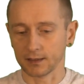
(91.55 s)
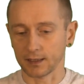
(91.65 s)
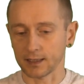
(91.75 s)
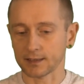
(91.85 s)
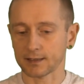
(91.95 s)

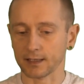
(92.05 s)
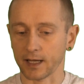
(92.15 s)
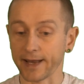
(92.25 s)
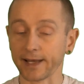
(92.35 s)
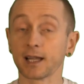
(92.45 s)
Als
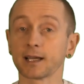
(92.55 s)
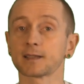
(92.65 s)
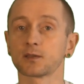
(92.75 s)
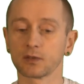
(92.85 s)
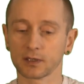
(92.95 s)
äh,
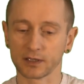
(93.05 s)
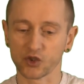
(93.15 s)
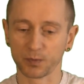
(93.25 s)
Nennleistung, die